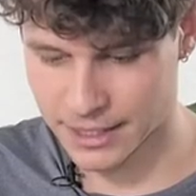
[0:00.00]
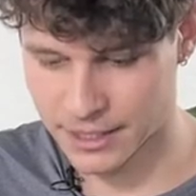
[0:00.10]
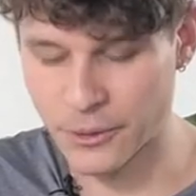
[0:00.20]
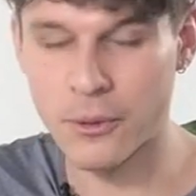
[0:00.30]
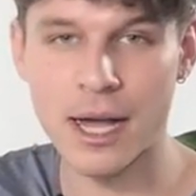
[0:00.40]
ich
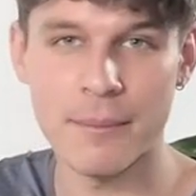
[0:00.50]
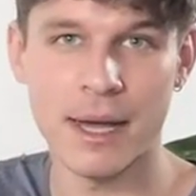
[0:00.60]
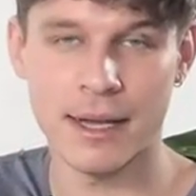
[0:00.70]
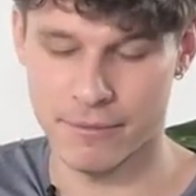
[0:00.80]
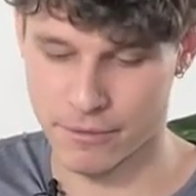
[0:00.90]
Yoga
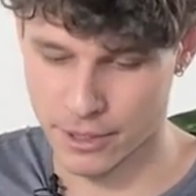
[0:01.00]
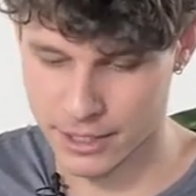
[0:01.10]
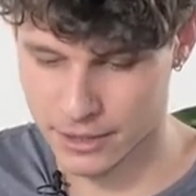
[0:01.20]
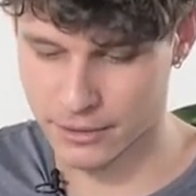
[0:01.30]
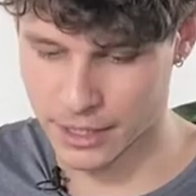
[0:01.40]
machen
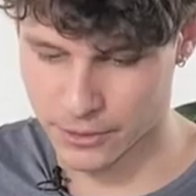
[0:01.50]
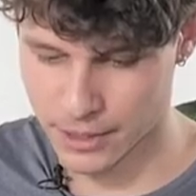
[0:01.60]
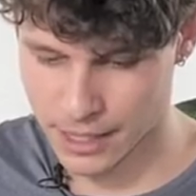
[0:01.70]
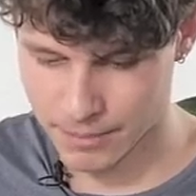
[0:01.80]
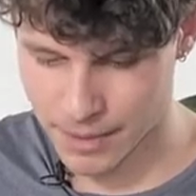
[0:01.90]
wollte oder
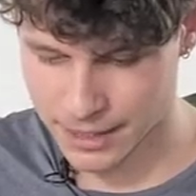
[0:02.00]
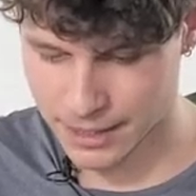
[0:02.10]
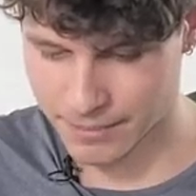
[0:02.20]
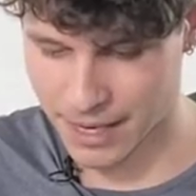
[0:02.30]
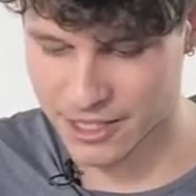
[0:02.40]
Yoga gemacht
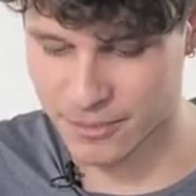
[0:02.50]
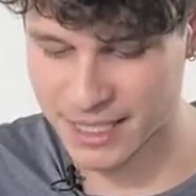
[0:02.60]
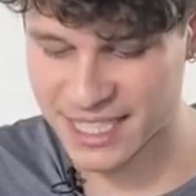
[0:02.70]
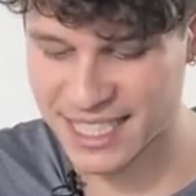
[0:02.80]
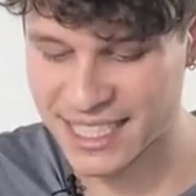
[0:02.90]
habe. Also
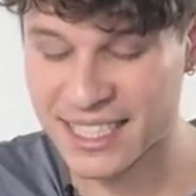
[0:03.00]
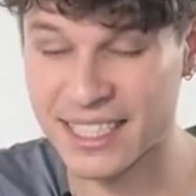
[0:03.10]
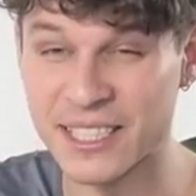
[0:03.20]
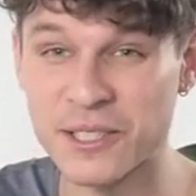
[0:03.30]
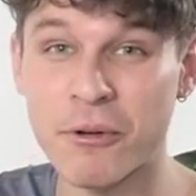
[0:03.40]
man sieht
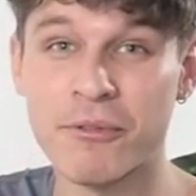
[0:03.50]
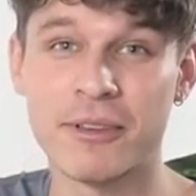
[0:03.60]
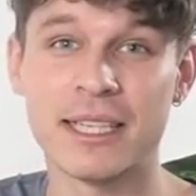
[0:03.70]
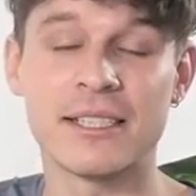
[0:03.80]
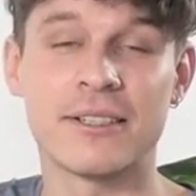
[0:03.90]
so
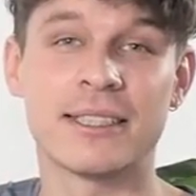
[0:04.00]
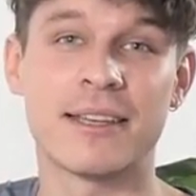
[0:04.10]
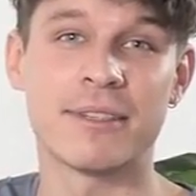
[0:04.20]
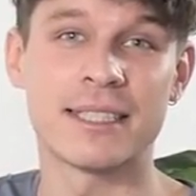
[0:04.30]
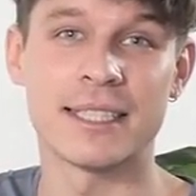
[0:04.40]
viel und
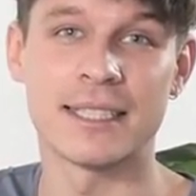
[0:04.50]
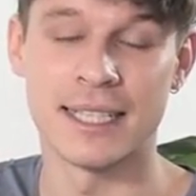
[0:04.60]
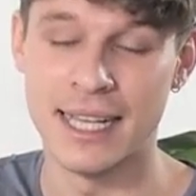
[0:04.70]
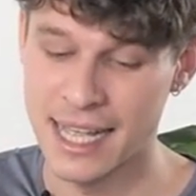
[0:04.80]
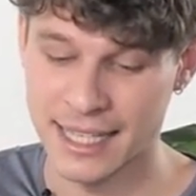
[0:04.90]
der Witz
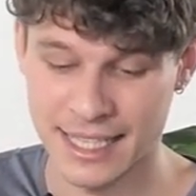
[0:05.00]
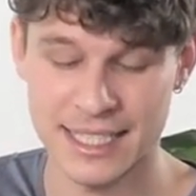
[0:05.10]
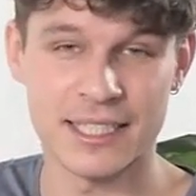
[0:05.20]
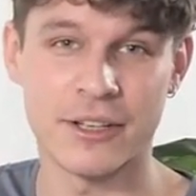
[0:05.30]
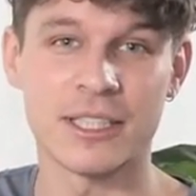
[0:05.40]
ist,
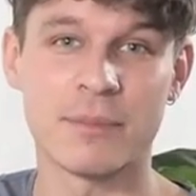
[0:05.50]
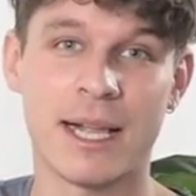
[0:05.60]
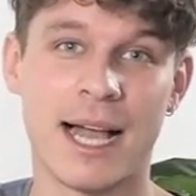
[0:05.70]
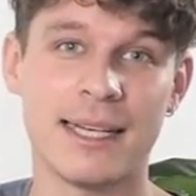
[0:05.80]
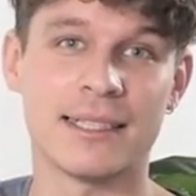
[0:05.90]
das ist noch nicht
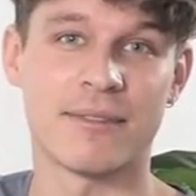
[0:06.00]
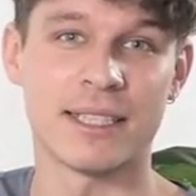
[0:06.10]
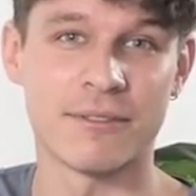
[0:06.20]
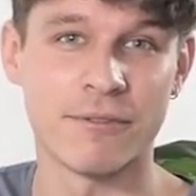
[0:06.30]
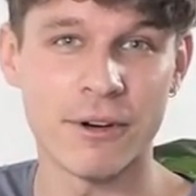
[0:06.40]
mal alles. Wenn
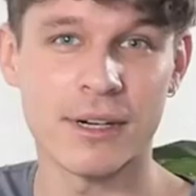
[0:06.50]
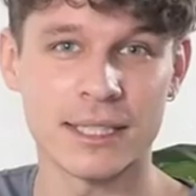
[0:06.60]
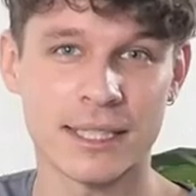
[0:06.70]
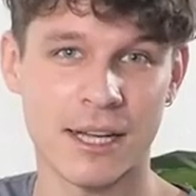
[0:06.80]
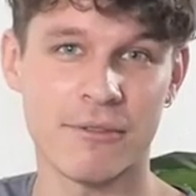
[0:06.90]
ich
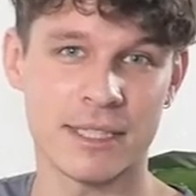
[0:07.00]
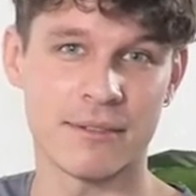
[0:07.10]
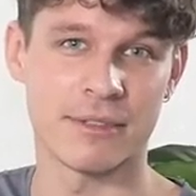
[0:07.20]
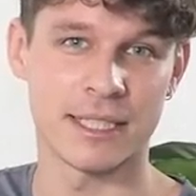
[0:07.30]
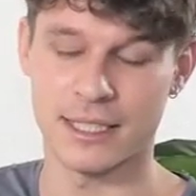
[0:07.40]
wirklich genau
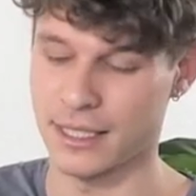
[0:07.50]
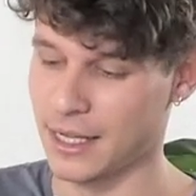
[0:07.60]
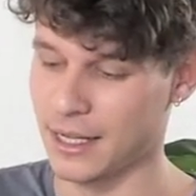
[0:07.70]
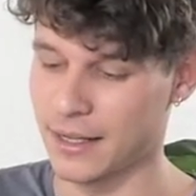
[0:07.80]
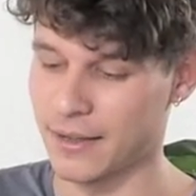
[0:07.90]
wissen will,
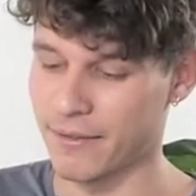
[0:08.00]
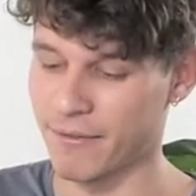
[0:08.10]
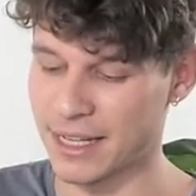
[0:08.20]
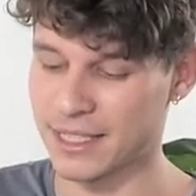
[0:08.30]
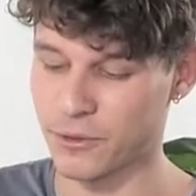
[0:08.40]

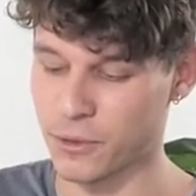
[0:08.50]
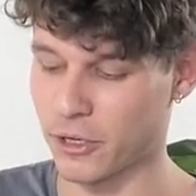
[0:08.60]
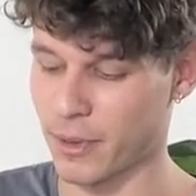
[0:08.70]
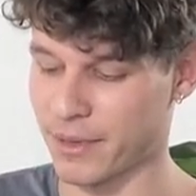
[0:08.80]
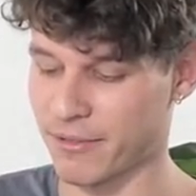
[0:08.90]
was Google
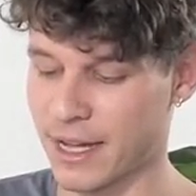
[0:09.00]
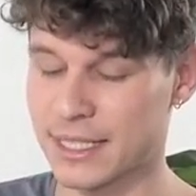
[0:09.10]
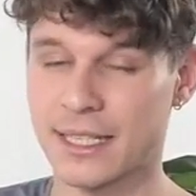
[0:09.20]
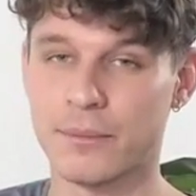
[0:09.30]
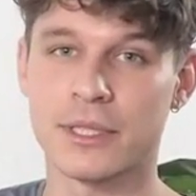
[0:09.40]
über mich
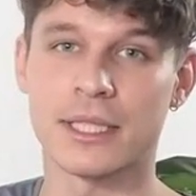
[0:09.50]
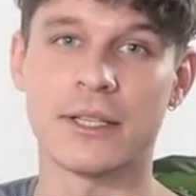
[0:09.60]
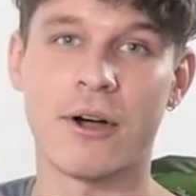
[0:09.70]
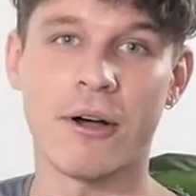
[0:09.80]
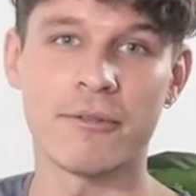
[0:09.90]
weiß, dann muss ich
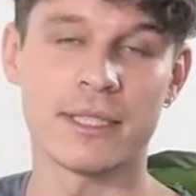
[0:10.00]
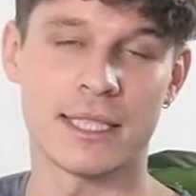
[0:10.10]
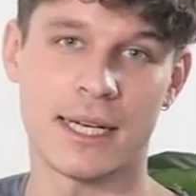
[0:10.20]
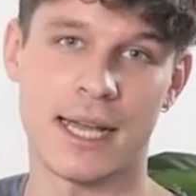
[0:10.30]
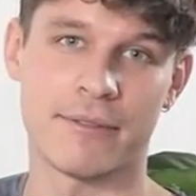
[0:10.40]
eine
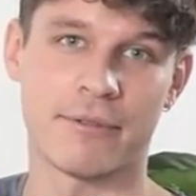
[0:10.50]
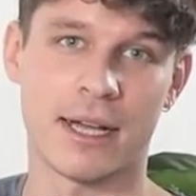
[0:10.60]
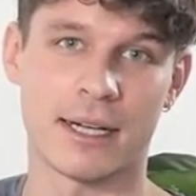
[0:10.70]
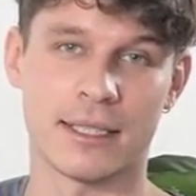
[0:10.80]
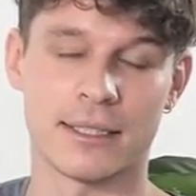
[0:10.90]
offizielle
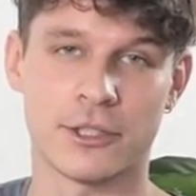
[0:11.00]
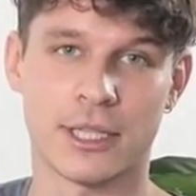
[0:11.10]
Anfrage an die